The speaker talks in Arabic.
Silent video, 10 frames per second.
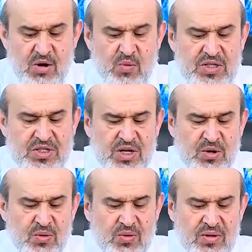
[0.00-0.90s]

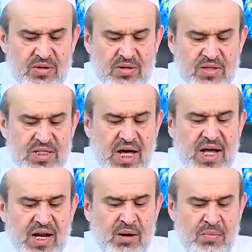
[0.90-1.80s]
وزير
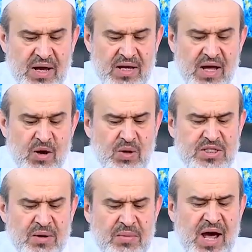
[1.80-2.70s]
طغر البك
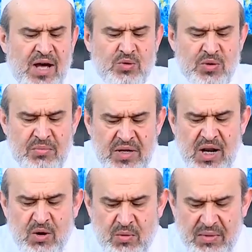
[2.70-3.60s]
وجماعة من
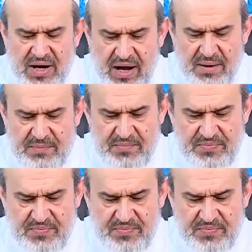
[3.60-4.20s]
الأمراء